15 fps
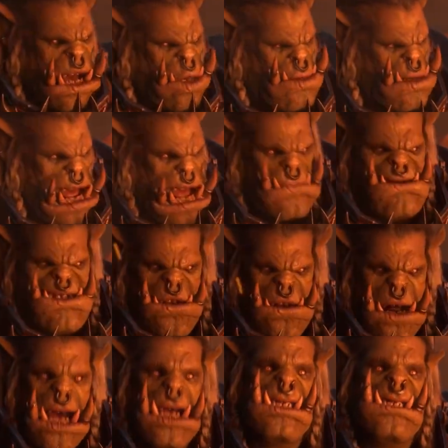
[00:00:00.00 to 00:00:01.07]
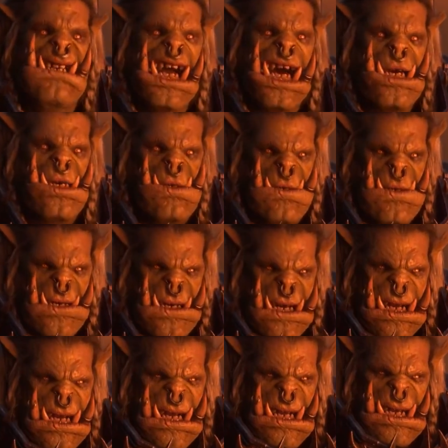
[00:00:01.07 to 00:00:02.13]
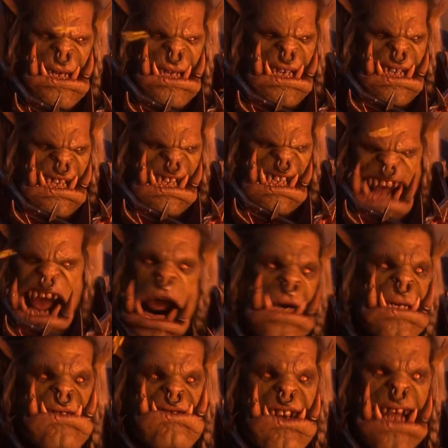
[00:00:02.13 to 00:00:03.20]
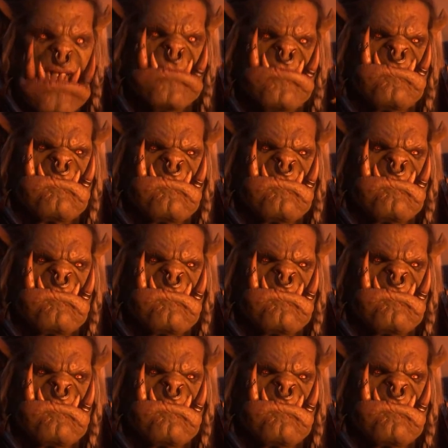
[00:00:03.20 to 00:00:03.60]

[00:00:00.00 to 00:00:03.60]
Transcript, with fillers: el proceso de, de postproducción, de, de meter las